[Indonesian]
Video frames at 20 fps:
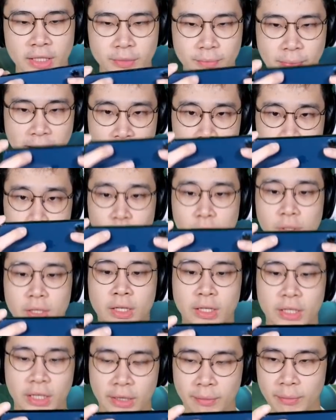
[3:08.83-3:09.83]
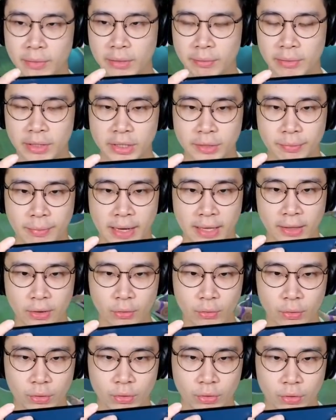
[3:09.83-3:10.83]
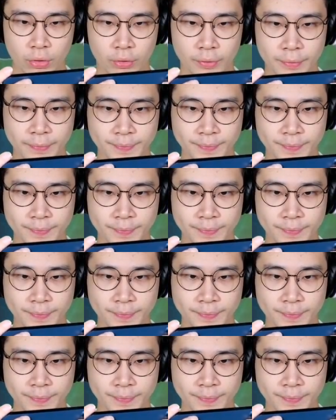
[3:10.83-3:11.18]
sepatu ininya yang bener-bener sepatu gitu loh